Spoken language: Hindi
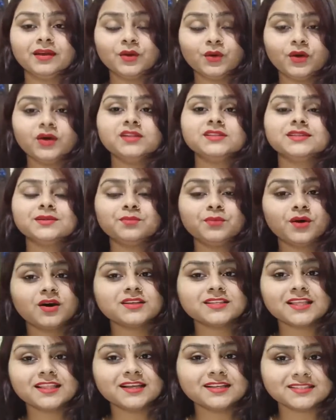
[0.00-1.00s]
और इससे बहुत
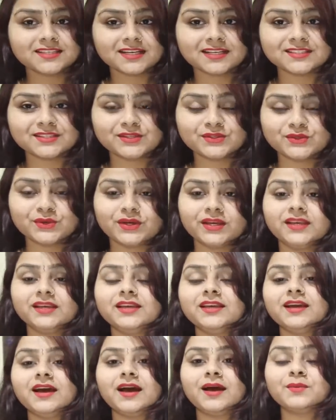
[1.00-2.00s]
ज़्यादा चांसेस होंगे
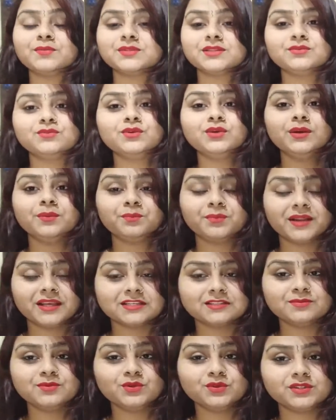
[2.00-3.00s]
कि आपसे वो
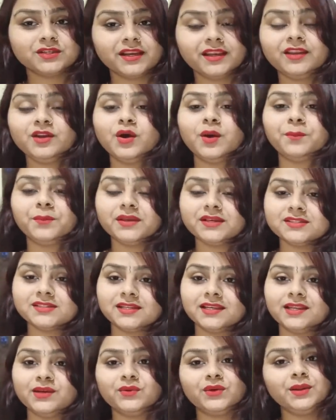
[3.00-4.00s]
इम्प्रेस भी हो जाएंगे आप
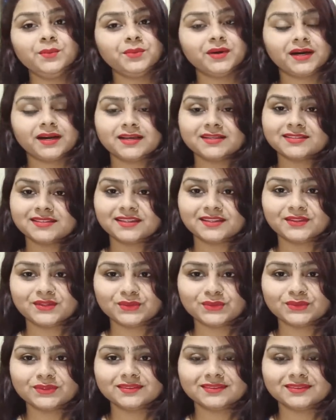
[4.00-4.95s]
इजीली उन्हें पटा सकते हो